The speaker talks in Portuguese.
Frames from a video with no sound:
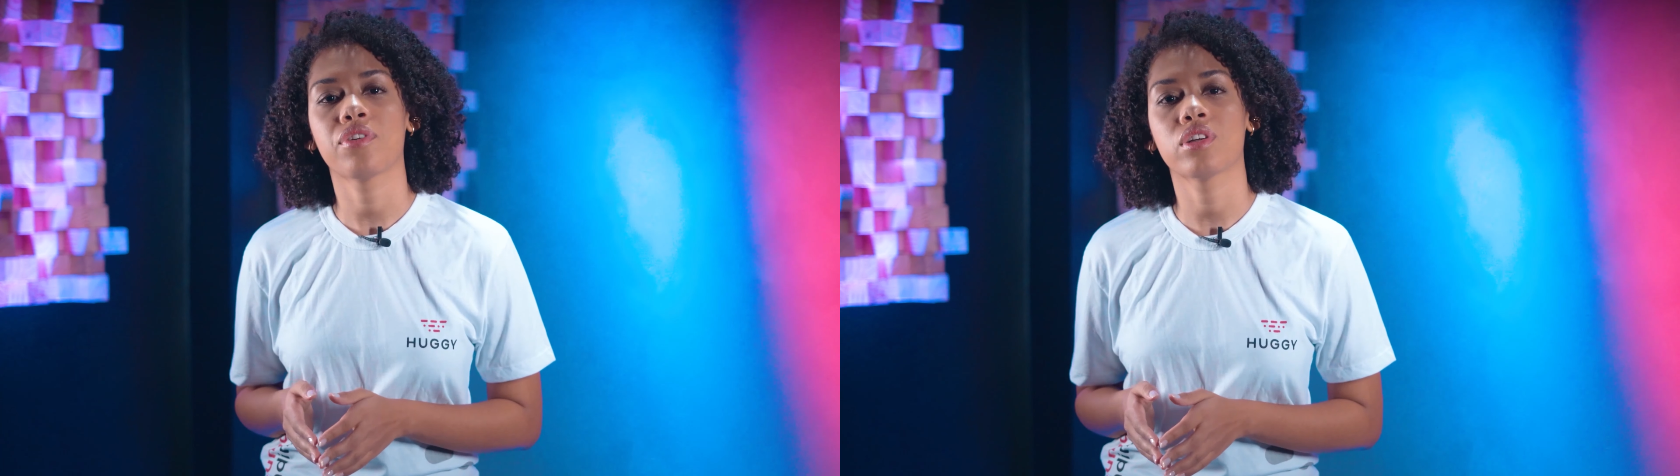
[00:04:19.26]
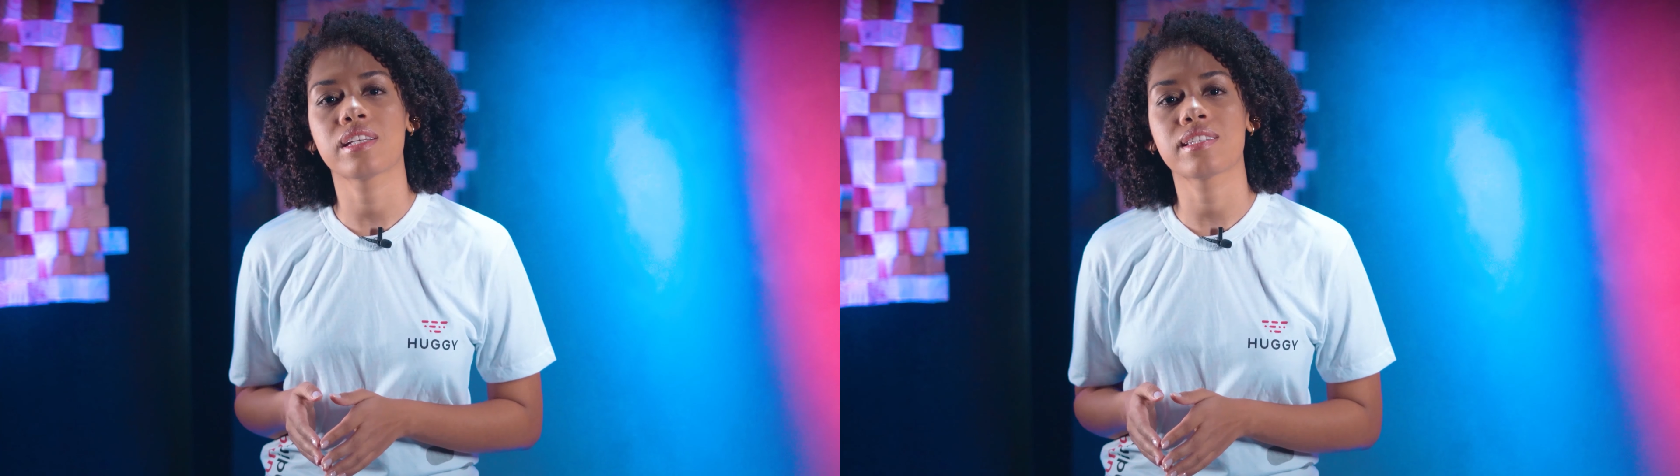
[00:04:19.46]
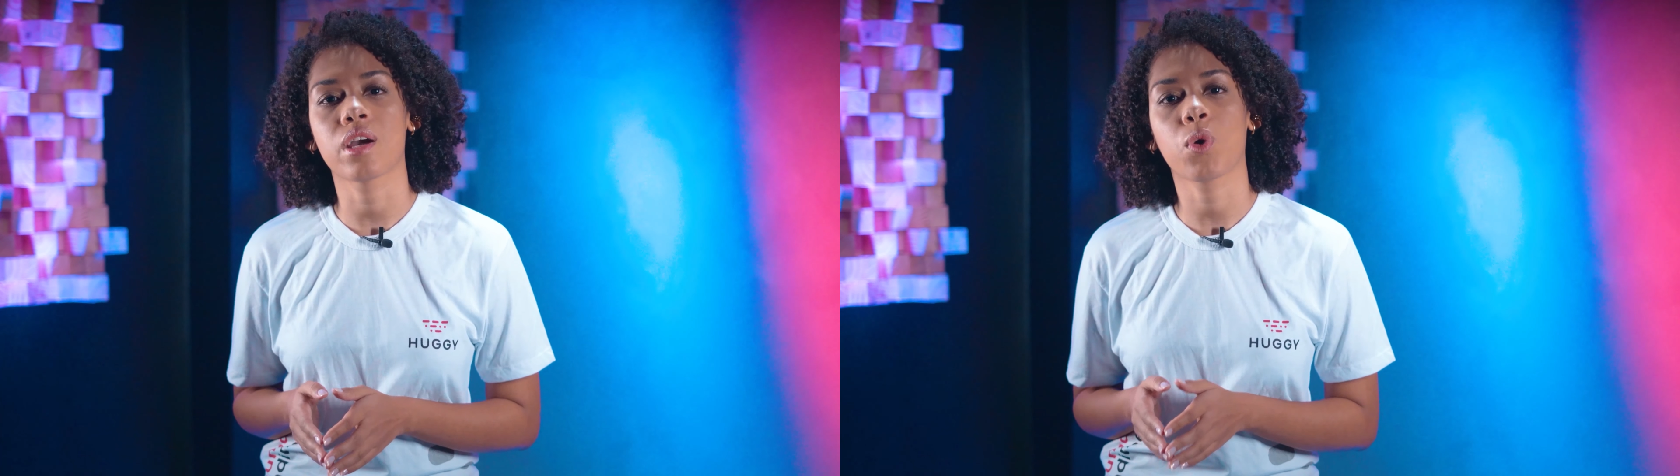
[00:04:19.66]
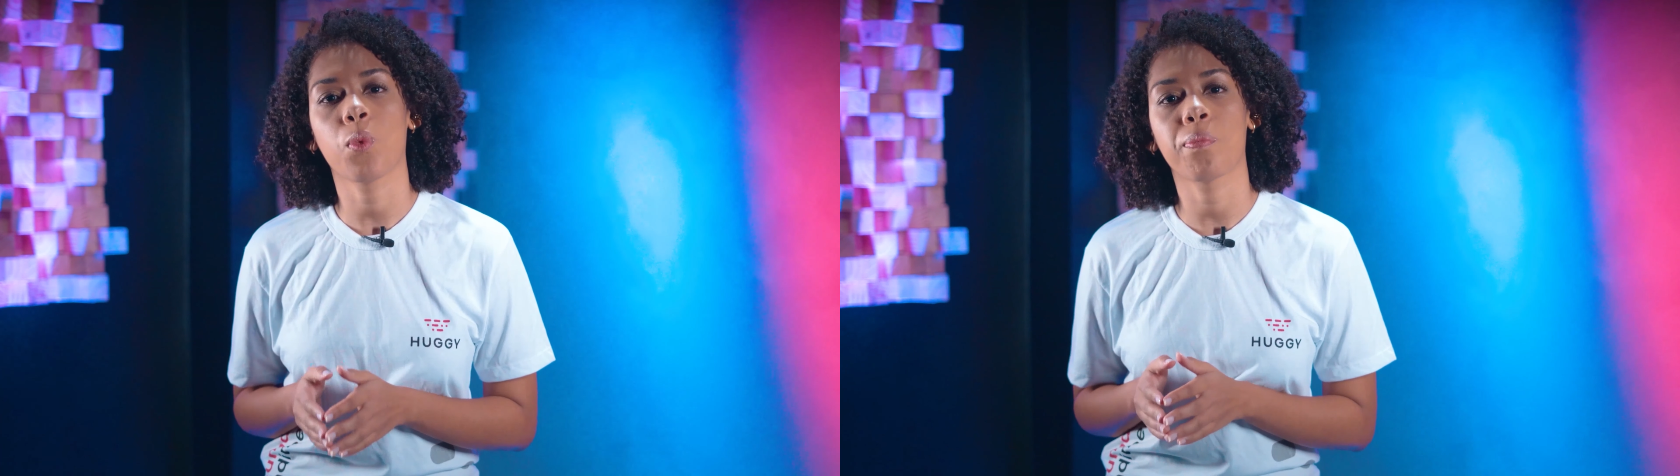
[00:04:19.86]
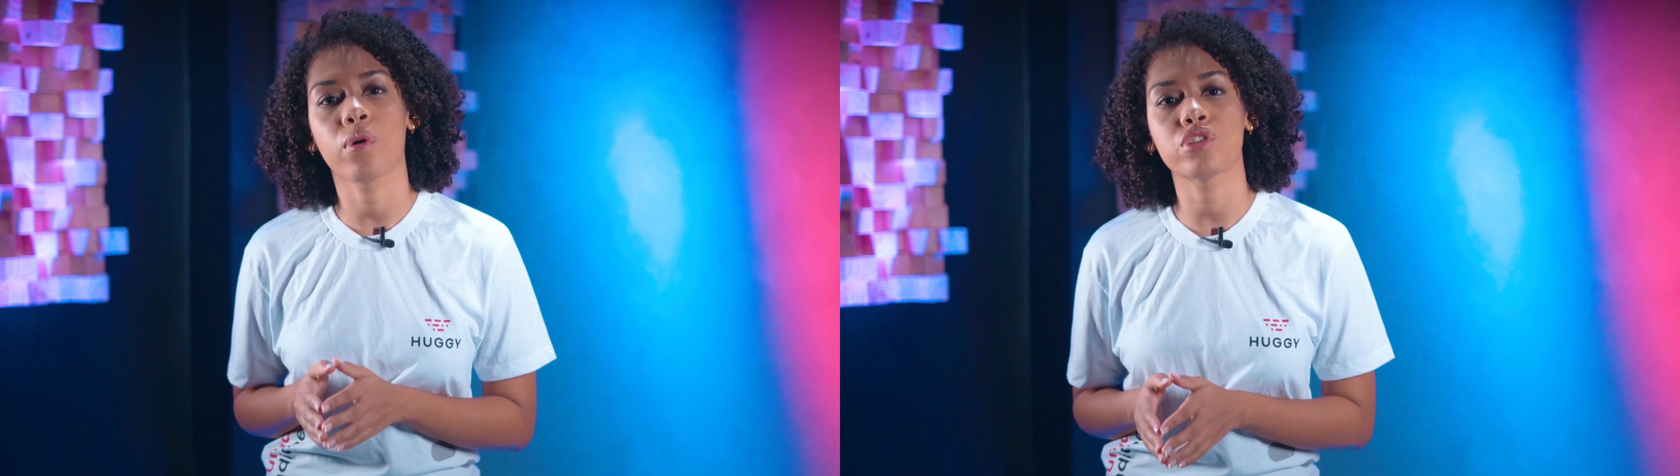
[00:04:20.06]
fornecer
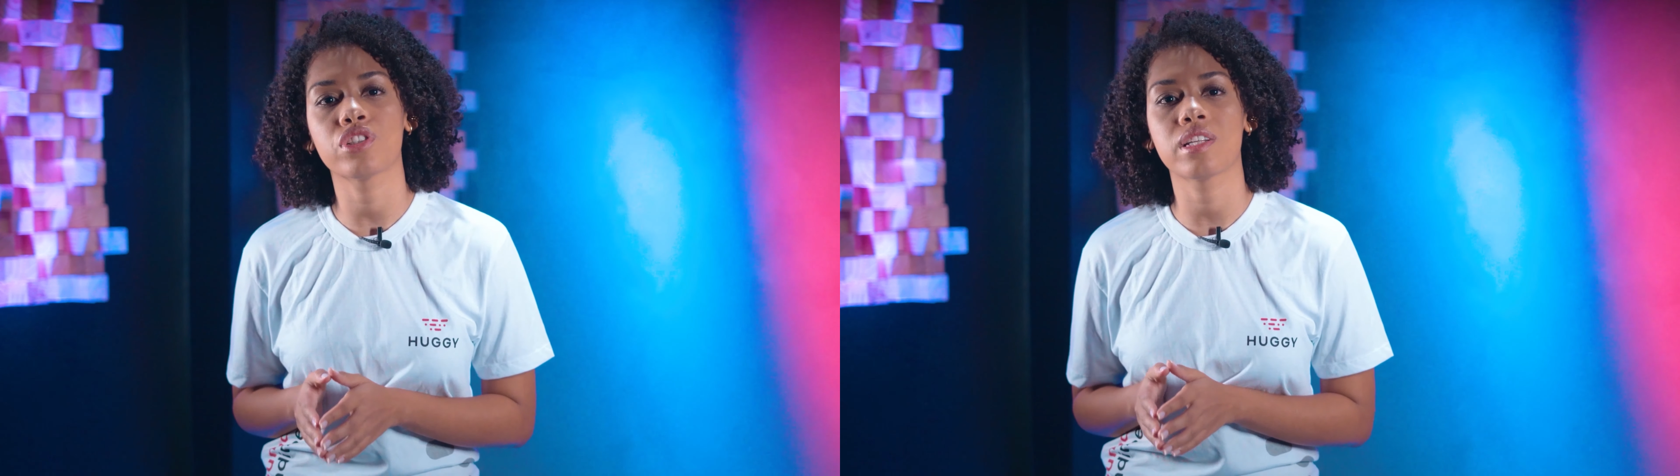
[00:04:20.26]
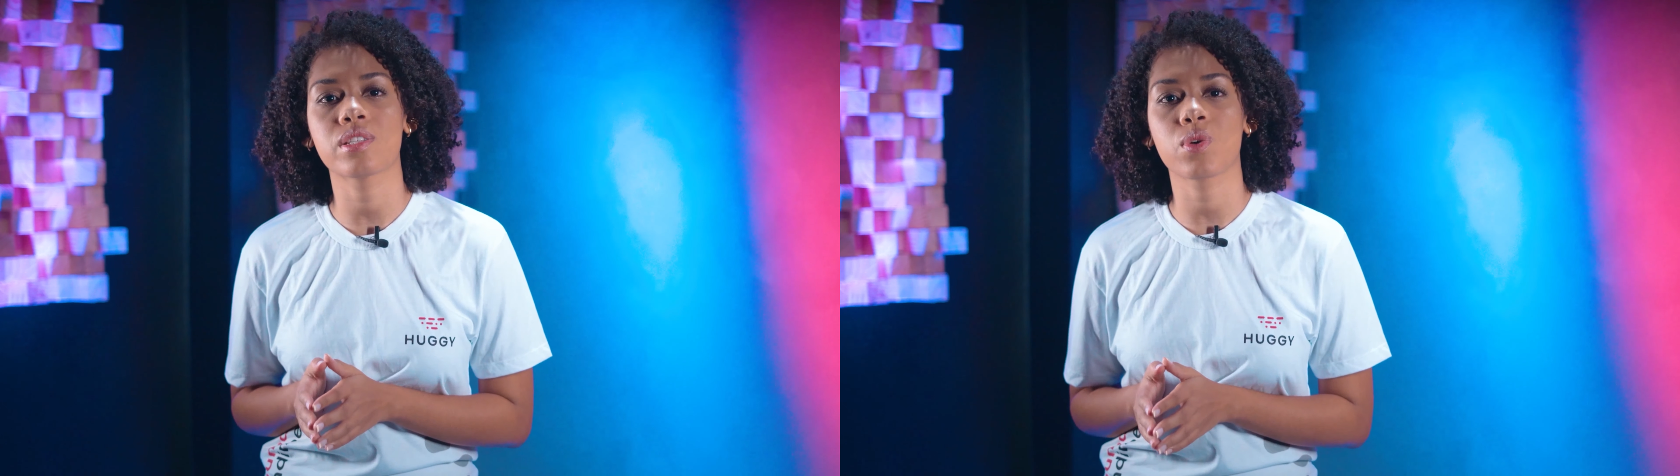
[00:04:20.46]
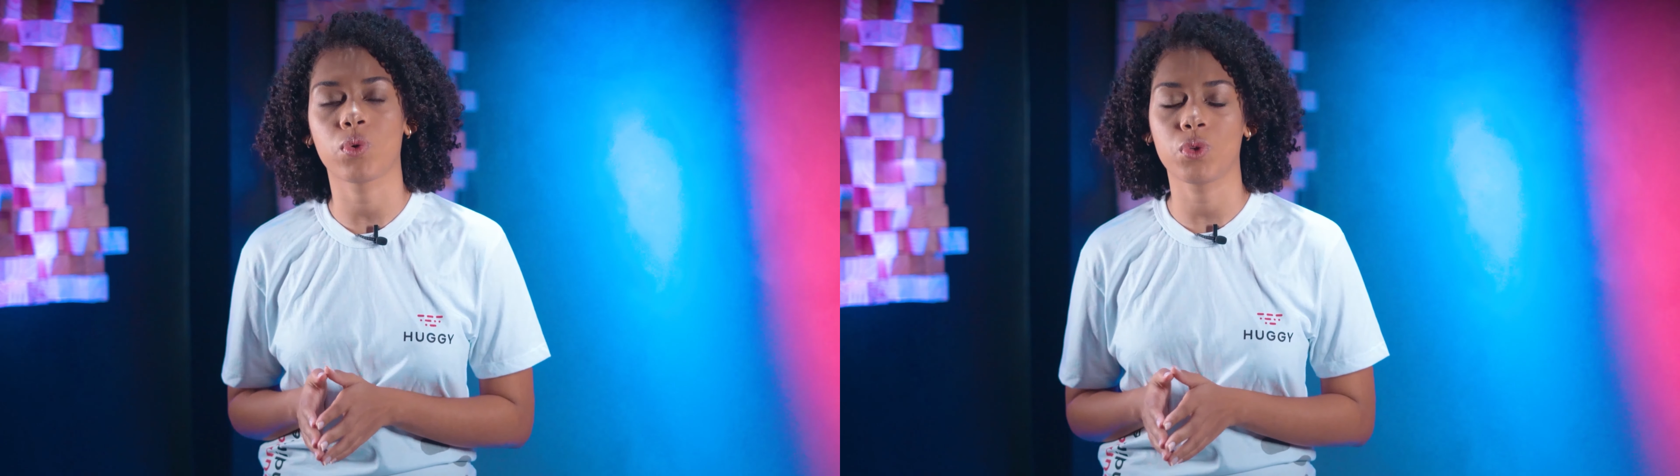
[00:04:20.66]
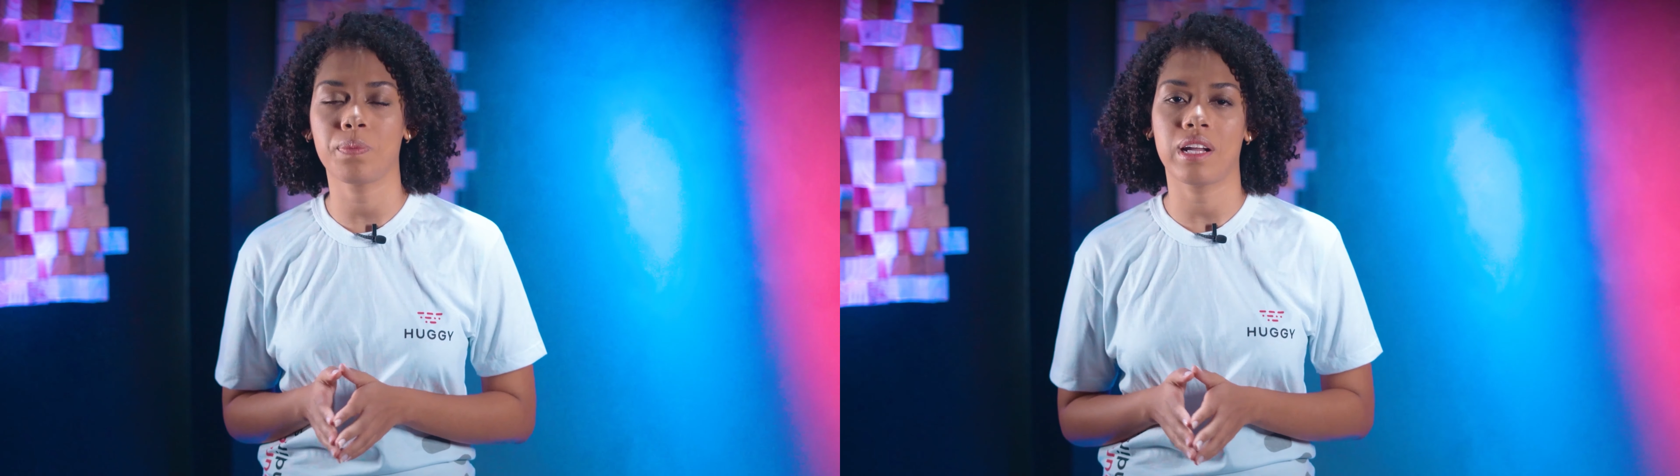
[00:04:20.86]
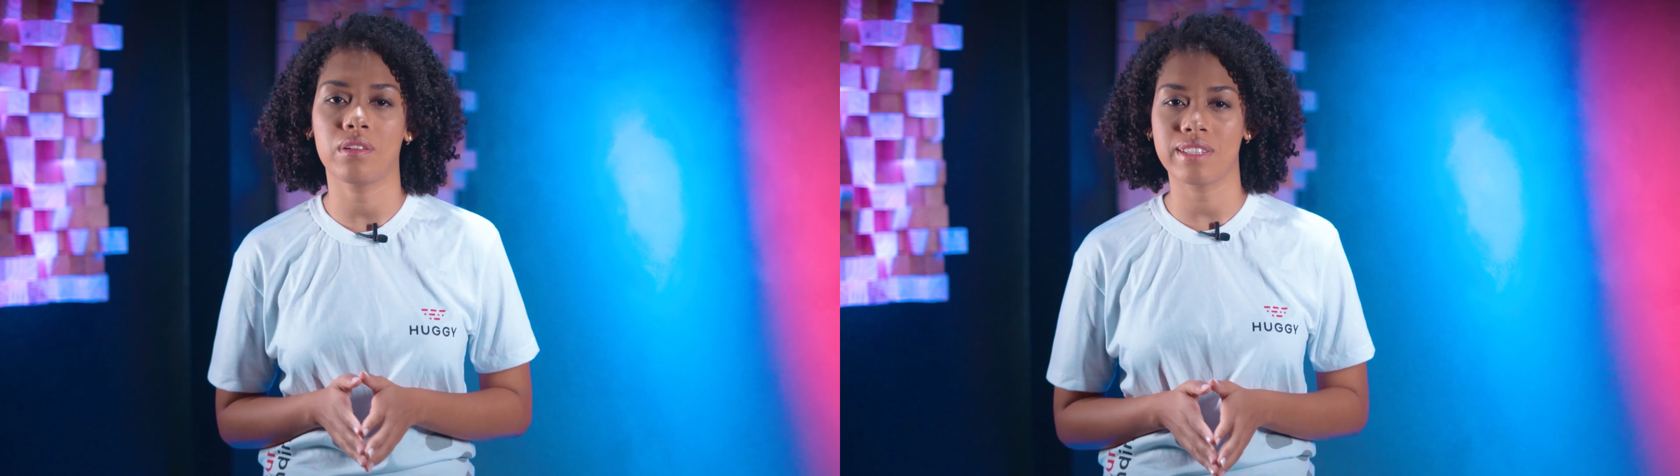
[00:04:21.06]
cupons de desconto
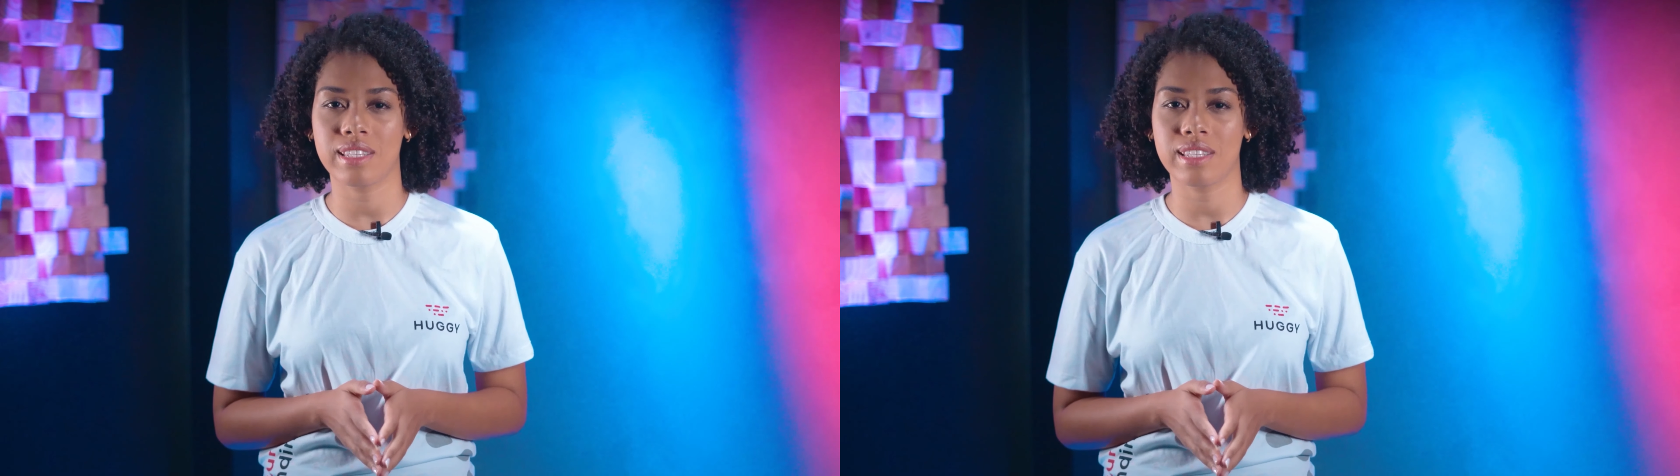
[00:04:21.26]
para o